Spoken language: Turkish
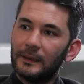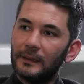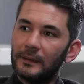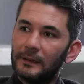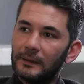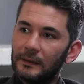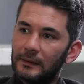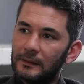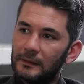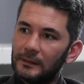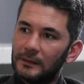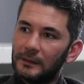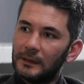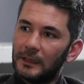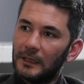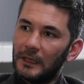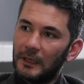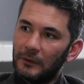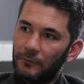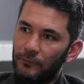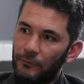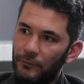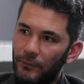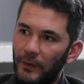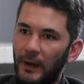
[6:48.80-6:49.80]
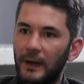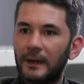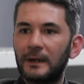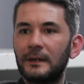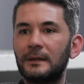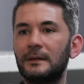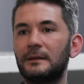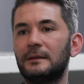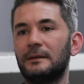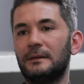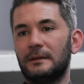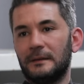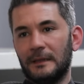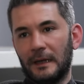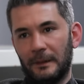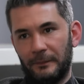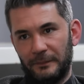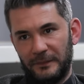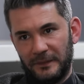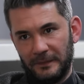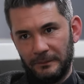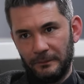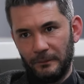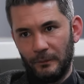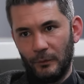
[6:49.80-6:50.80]
e, infak
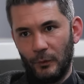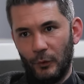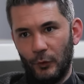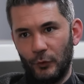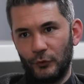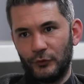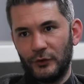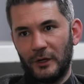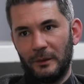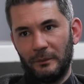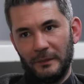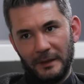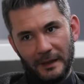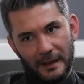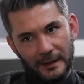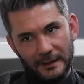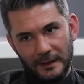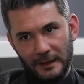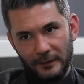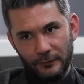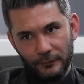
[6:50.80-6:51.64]
yaptım hocam. Yani